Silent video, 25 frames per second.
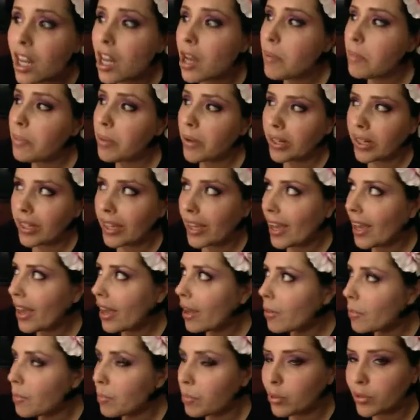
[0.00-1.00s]

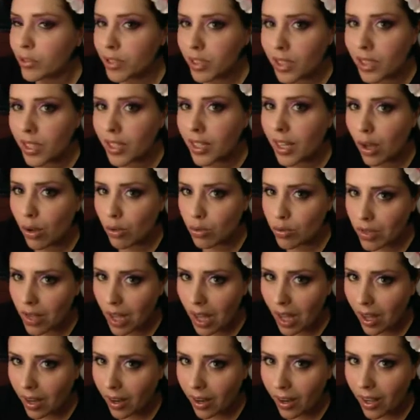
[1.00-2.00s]
perché potete
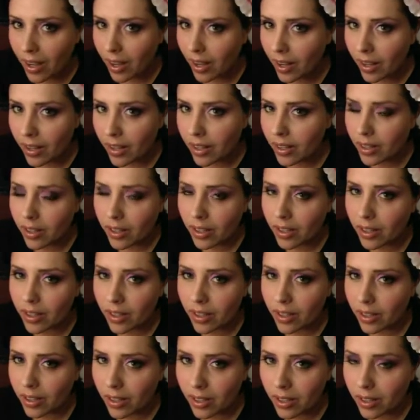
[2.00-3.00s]
causare
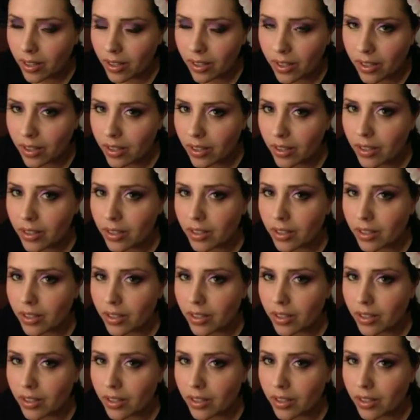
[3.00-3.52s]
eh,